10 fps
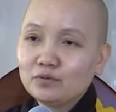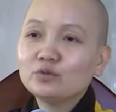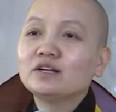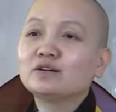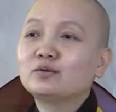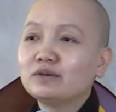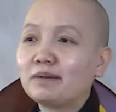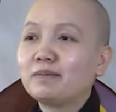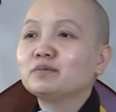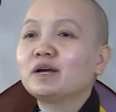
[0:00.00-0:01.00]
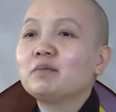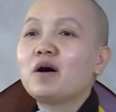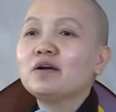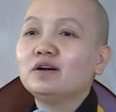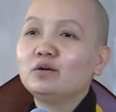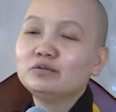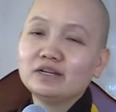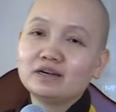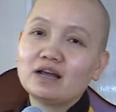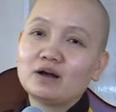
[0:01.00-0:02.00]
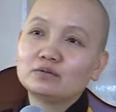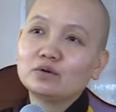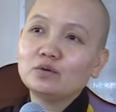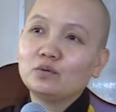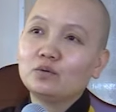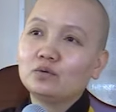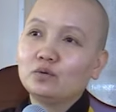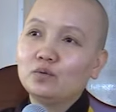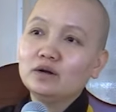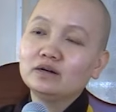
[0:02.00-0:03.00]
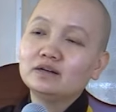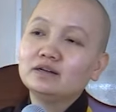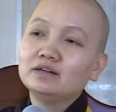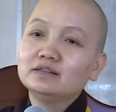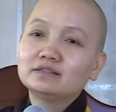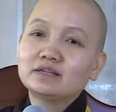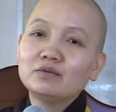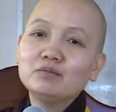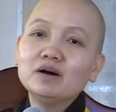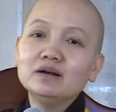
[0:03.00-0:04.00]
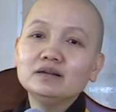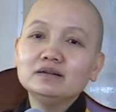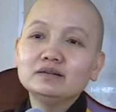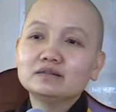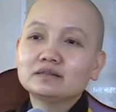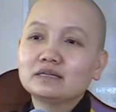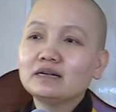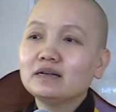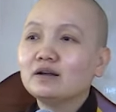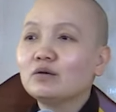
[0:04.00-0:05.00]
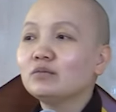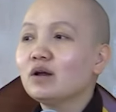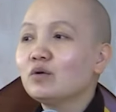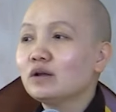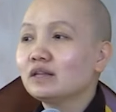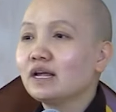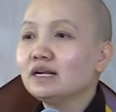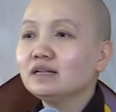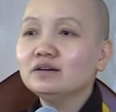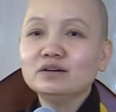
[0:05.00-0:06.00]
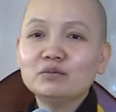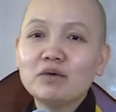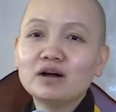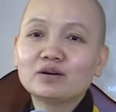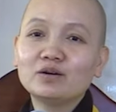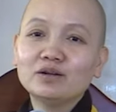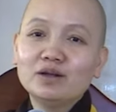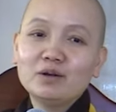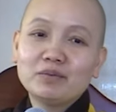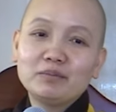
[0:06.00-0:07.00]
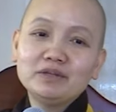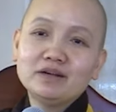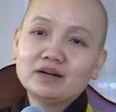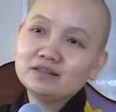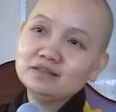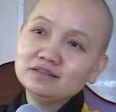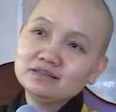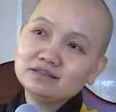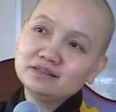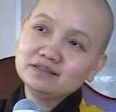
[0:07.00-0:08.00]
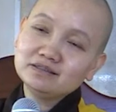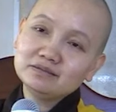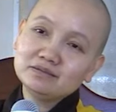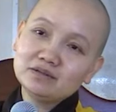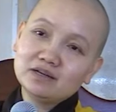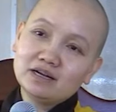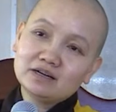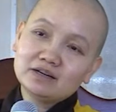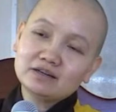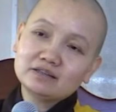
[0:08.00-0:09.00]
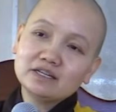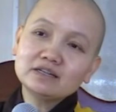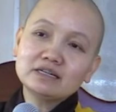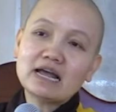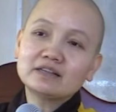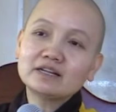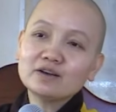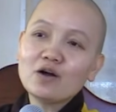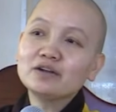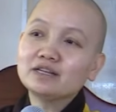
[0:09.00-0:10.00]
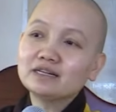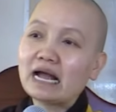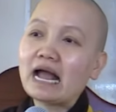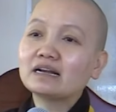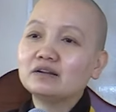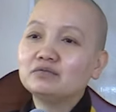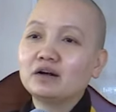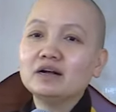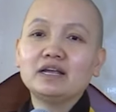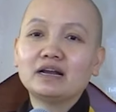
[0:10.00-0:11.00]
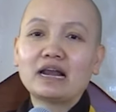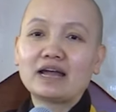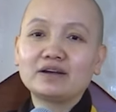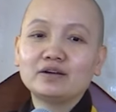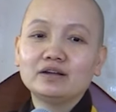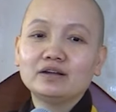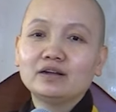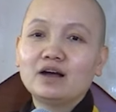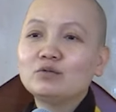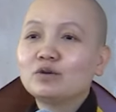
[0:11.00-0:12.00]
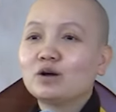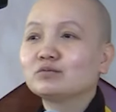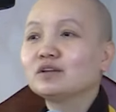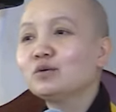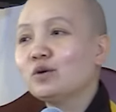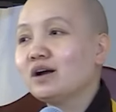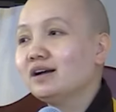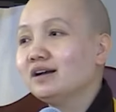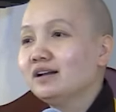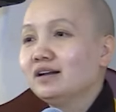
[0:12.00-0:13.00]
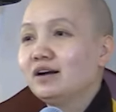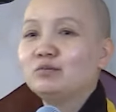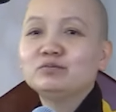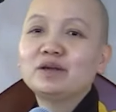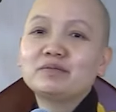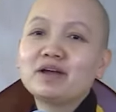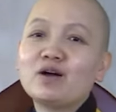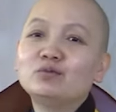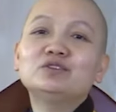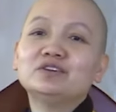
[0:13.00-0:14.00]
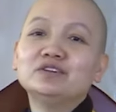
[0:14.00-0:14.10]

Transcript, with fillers: vô tình cũng gặp ông thầy bói nữa, ông nhìn là ông nói ủa sao mới cách đây không lâu đã thấy cái tướng nó mất rồi, mà bây giờ cái tướng tướng chết đa chết đói chết khát này vẫn hiện lại rồi. Ông này ông tức quá, ông thèm nghe ông